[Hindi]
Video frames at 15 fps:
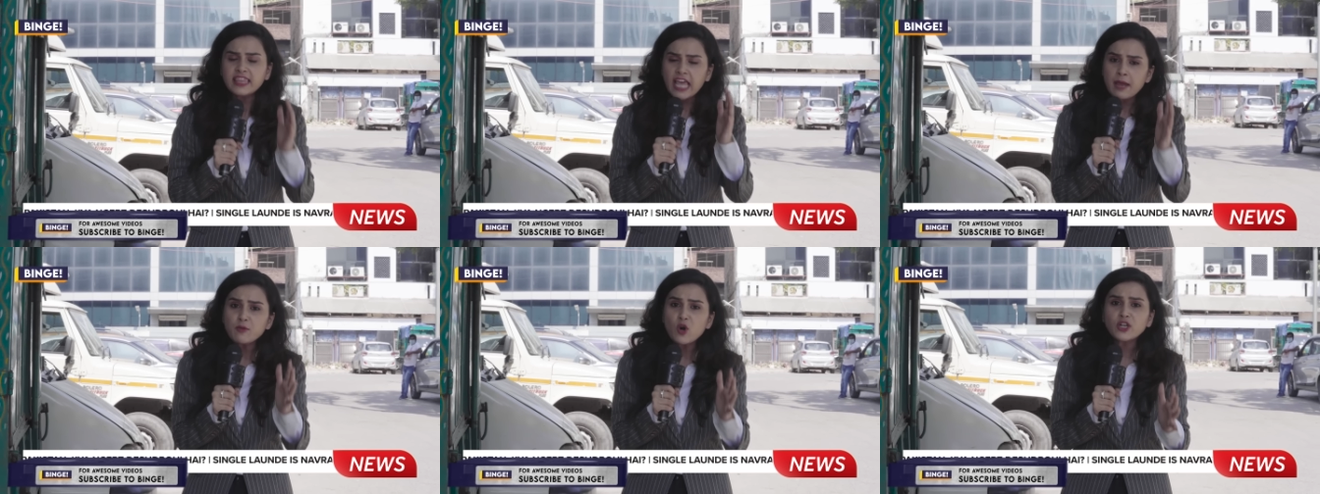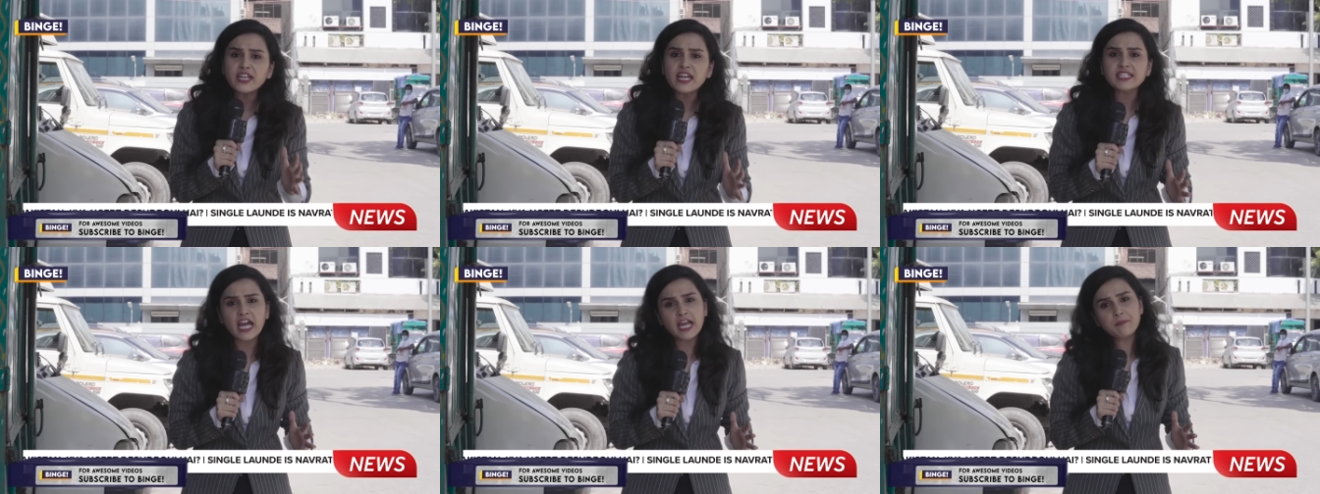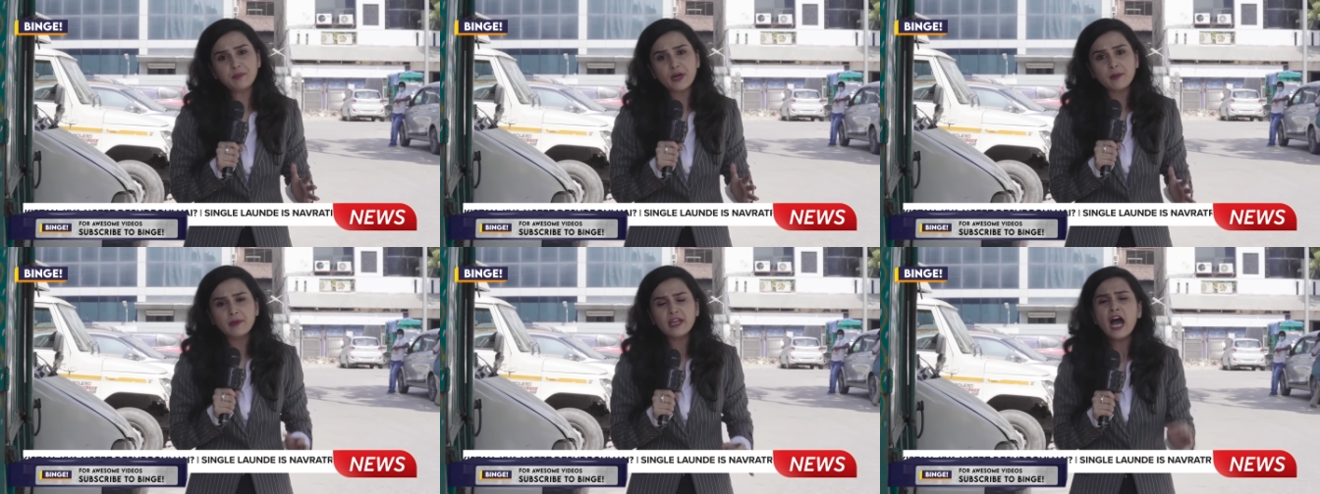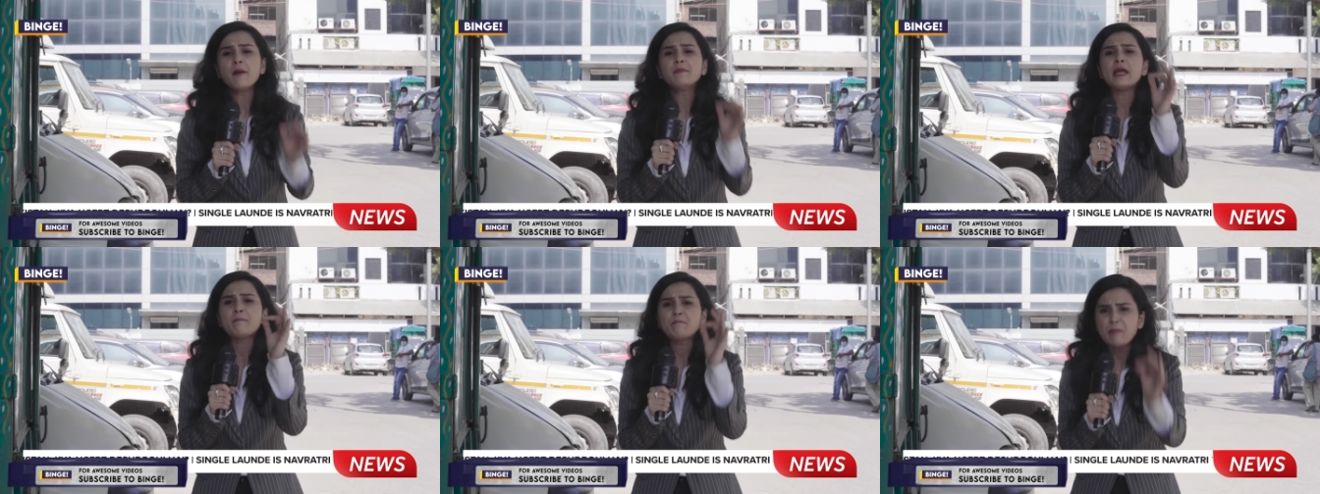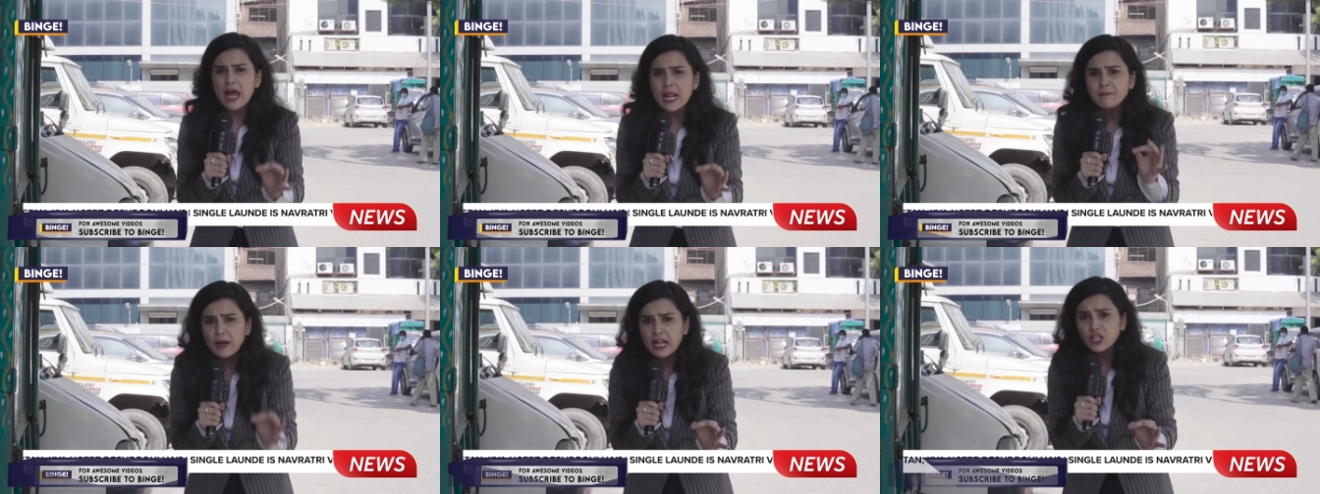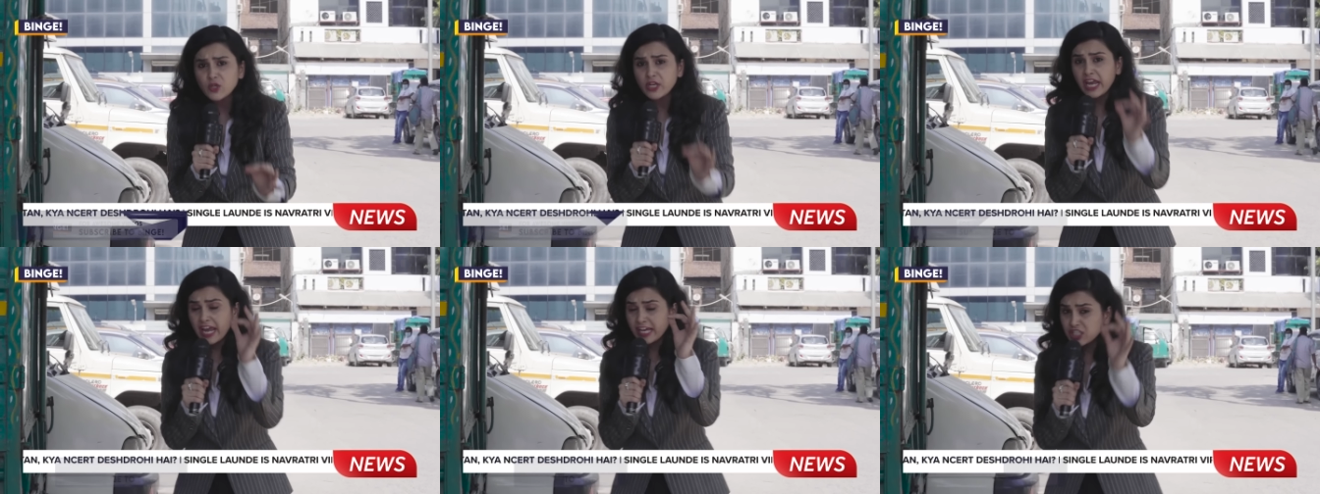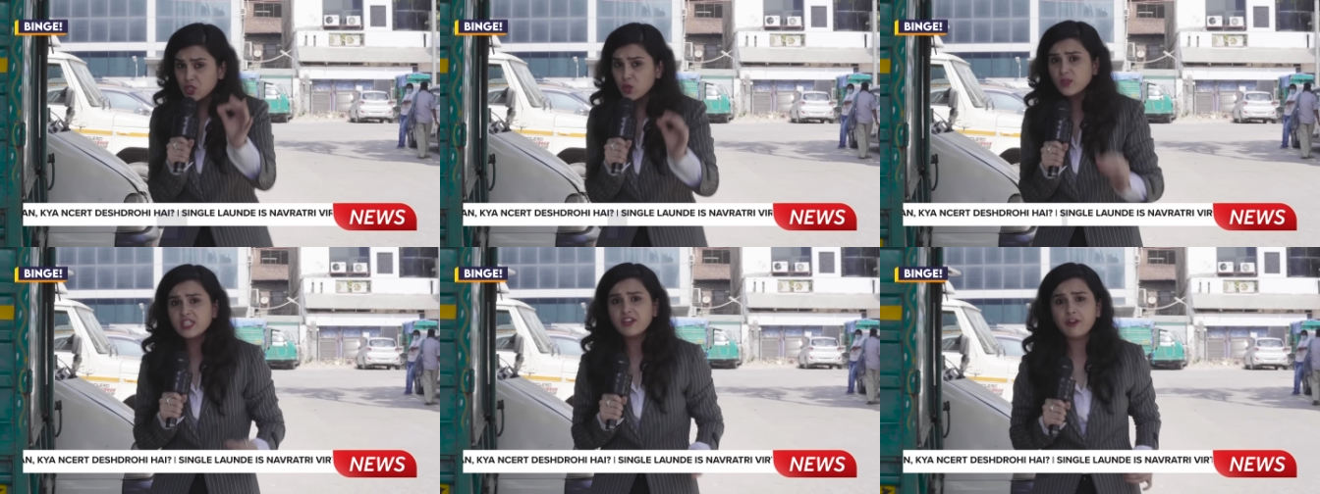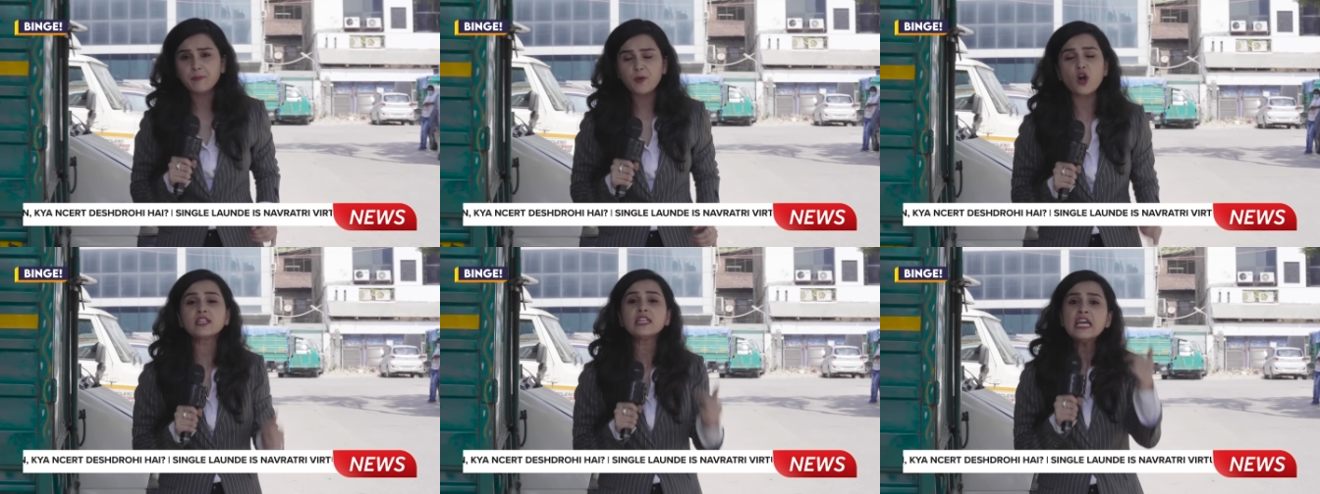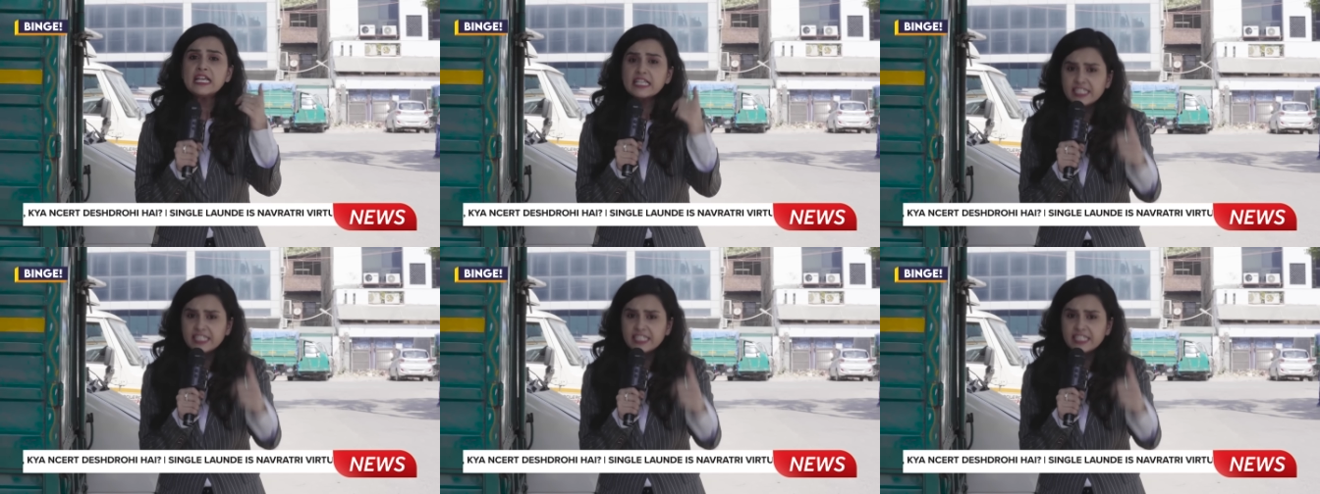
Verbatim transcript: तैमूर के टाइम पर भी हमने पल पल की एक्सक्लूसिव रिपोर्ट